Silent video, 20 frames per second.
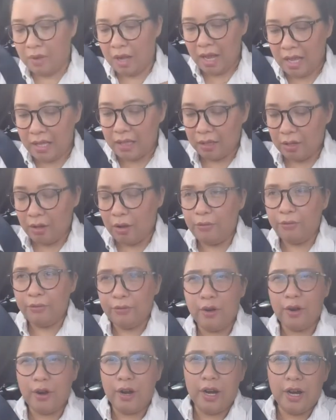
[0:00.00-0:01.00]
and of
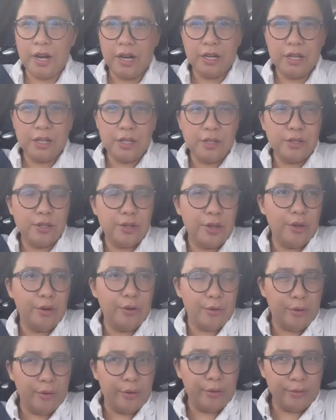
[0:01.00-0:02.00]
course,
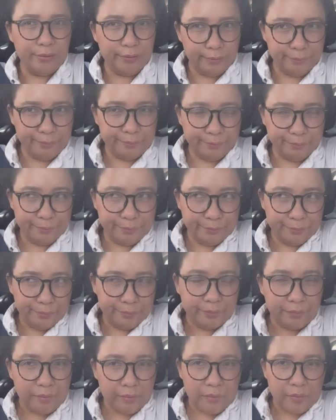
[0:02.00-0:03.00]
yung
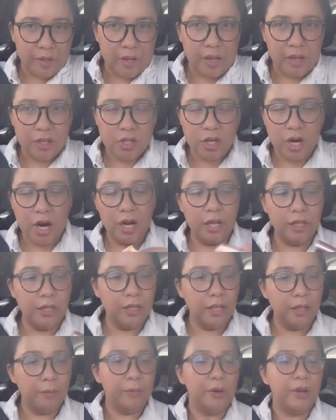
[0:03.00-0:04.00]
Charlotte
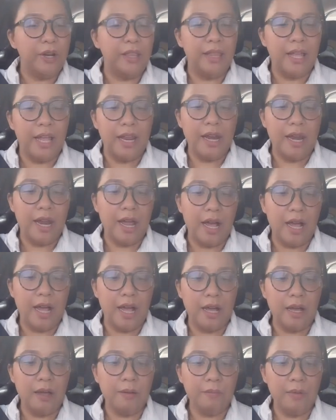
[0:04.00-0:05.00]
Tilbury din
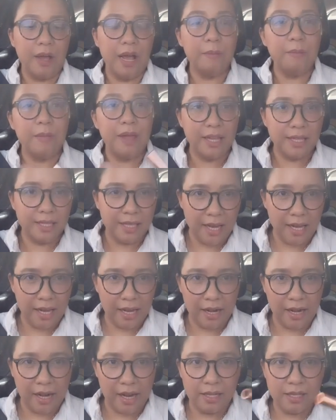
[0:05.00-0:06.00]
na Amazing
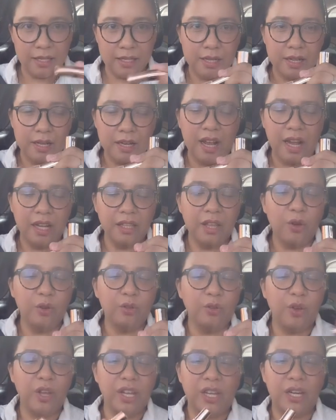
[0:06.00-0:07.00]
Grace. Nakita ko
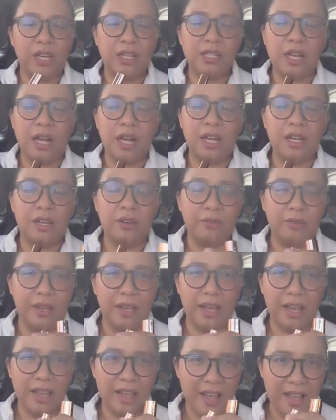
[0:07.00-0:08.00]
to kay Chris Aquino eh,
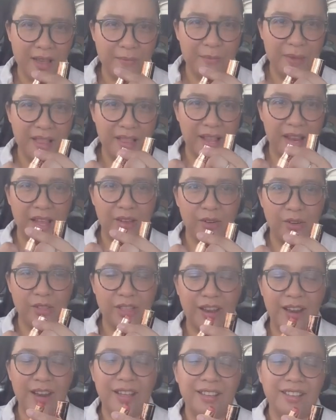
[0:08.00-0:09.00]
kaya binili ko
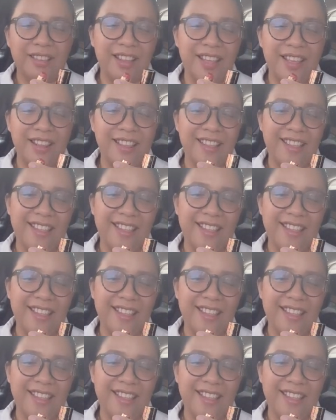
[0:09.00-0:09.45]
na lang din.